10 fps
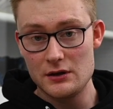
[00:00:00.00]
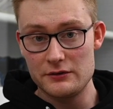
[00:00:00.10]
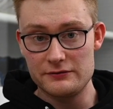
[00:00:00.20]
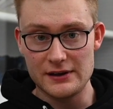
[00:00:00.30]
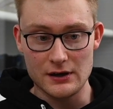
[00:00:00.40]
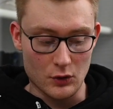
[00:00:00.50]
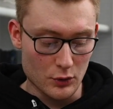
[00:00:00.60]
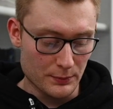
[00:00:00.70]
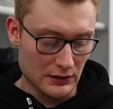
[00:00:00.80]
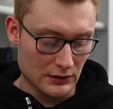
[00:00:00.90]
Wäre ja
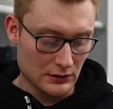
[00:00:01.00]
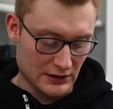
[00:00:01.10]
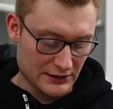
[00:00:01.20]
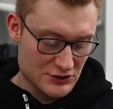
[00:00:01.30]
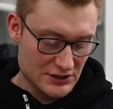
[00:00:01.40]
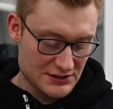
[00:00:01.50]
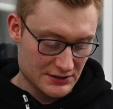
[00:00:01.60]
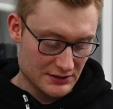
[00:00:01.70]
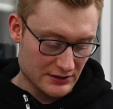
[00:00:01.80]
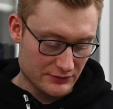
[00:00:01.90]
auch mal keine schlechte
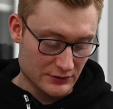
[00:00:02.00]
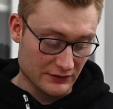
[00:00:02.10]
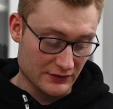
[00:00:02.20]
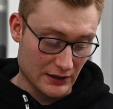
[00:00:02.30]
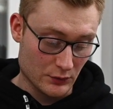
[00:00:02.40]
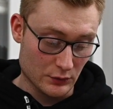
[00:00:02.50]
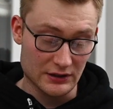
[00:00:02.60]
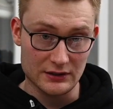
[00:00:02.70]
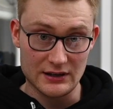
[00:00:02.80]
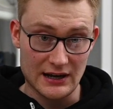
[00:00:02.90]
Idee für den
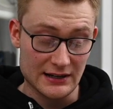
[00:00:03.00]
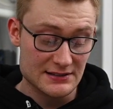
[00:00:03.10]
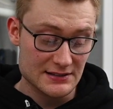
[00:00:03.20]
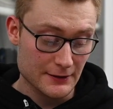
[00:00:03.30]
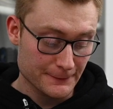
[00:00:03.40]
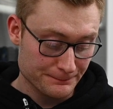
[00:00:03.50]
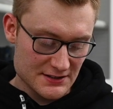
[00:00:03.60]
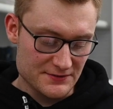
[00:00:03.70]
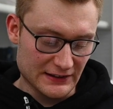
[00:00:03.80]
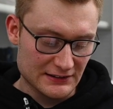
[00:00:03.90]
380er.
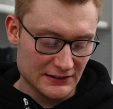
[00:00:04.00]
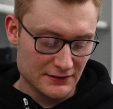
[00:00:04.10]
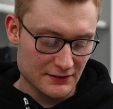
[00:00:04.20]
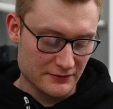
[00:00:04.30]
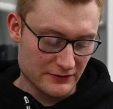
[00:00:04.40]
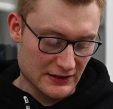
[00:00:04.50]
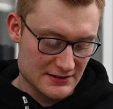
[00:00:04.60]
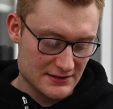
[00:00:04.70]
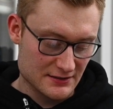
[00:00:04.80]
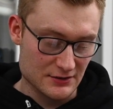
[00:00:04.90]
Des Weiteren,
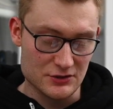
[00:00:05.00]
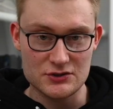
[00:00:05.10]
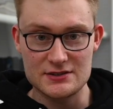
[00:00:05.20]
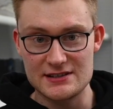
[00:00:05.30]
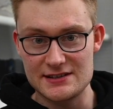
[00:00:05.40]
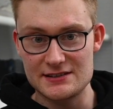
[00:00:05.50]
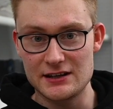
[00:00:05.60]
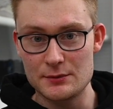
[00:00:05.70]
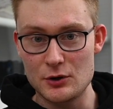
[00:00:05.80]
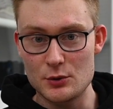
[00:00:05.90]
was äh, schon sehr, sehr
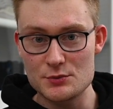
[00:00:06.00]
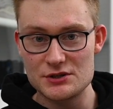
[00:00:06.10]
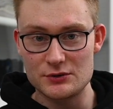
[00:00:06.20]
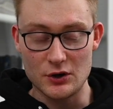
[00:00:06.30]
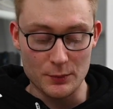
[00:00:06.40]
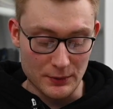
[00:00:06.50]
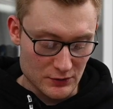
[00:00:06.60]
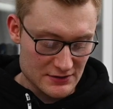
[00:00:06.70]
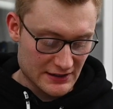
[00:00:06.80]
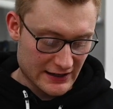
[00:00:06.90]
lange im Raum steht und auch bei
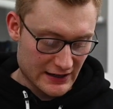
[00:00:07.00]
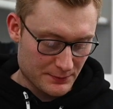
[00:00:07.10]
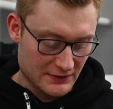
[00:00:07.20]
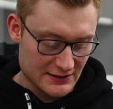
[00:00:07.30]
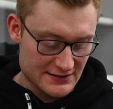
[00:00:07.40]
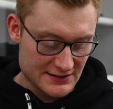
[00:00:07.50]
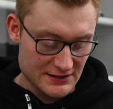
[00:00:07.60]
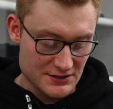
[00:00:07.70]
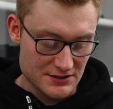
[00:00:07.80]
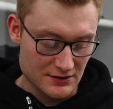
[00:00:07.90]
uns in der App
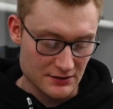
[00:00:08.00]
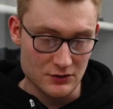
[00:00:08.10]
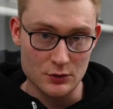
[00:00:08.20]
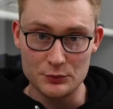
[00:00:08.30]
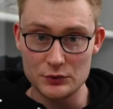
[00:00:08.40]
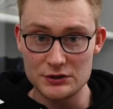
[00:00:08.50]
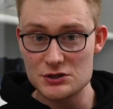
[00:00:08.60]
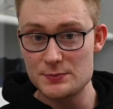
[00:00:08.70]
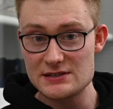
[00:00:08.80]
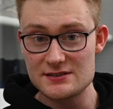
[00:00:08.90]
tatsächlich äh,
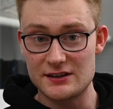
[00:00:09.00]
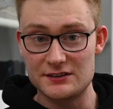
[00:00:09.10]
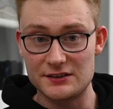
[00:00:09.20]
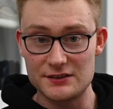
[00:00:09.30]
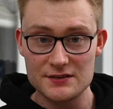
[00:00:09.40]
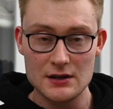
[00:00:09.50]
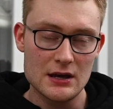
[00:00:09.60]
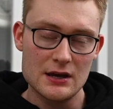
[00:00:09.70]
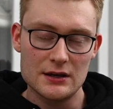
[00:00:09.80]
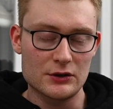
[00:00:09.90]
Community-Spitzenreiter ist,
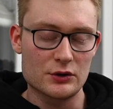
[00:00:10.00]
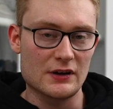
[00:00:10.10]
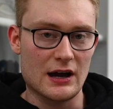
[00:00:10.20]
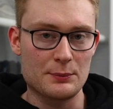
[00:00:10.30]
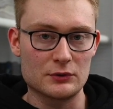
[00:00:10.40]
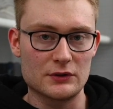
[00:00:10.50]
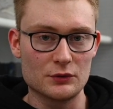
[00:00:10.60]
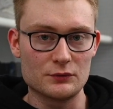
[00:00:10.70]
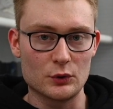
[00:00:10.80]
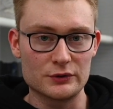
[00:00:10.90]
ihr könnt ja up- und
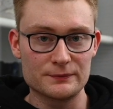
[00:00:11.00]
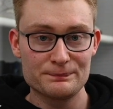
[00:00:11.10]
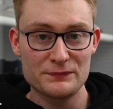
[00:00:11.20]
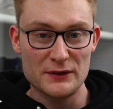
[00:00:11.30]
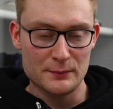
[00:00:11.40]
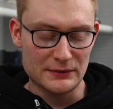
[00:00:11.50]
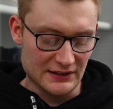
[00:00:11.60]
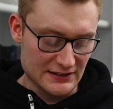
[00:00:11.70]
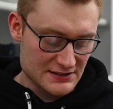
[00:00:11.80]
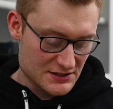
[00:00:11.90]
downvoten, mit
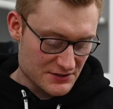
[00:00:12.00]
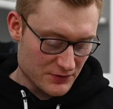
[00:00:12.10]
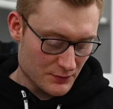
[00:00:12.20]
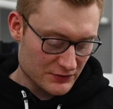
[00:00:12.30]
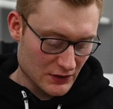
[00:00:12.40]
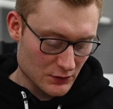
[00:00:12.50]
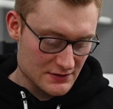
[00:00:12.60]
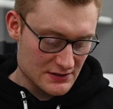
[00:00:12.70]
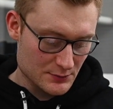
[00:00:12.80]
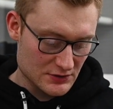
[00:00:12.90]
tatsächlich
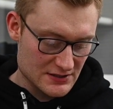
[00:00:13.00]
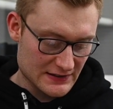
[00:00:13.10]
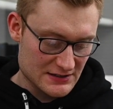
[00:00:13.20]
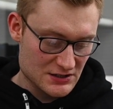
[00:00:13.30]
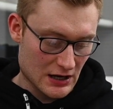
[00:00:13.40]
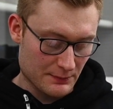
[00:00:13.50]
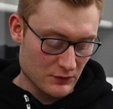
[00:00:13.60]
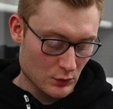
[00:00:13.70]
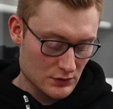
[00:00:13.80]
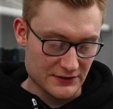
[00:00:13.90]
5027
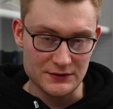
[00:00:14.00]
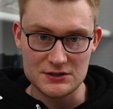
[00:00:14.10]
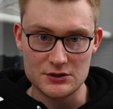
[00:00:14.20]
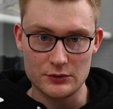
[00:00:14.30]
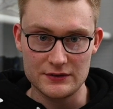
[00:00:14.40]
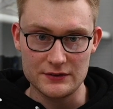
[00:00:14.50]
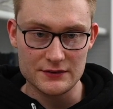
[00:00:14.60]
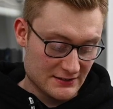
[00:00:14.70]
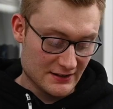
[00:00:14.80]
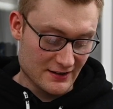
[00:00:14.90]
Upvote, was wirklich crazy
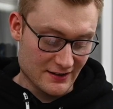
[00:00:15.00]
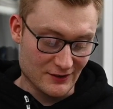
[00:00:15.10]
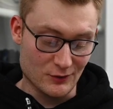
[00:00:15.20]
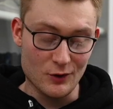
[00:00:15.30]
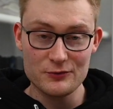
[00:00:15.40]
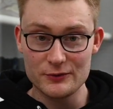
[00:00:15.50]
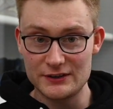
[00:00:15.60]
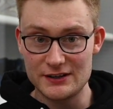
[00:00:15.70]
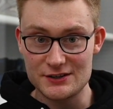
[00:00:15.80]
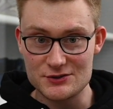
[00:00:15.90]
ist, der
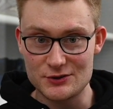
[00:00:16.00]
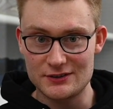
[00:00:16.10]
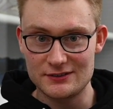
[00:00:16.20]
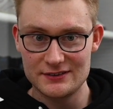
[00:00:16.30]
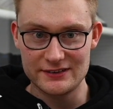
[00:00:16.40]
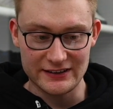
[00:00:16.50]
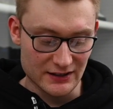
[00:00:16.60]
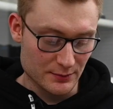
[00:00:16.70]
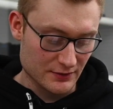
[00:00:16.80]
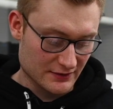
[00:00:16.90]
Off-White Air Jordan, der
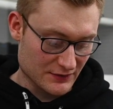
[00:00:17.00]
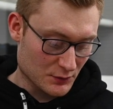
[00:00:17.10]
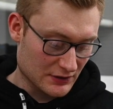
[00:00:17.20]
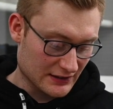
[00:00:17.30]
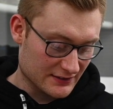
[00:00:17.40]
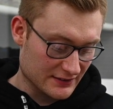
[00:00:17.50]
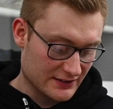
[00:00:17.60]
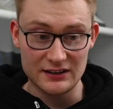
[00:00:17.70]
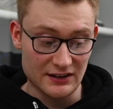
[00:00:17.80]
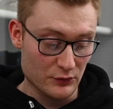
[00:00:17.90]
gelbe, der sogenannte
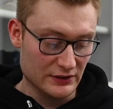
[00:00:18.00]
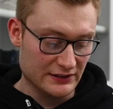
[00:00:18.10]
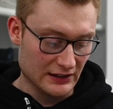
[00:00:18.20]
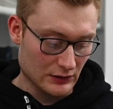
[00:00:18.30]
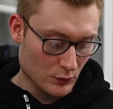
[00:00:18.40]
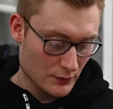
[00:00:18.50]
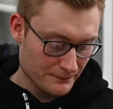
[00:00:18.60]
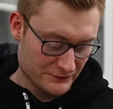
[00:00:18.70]
Canary Yellow,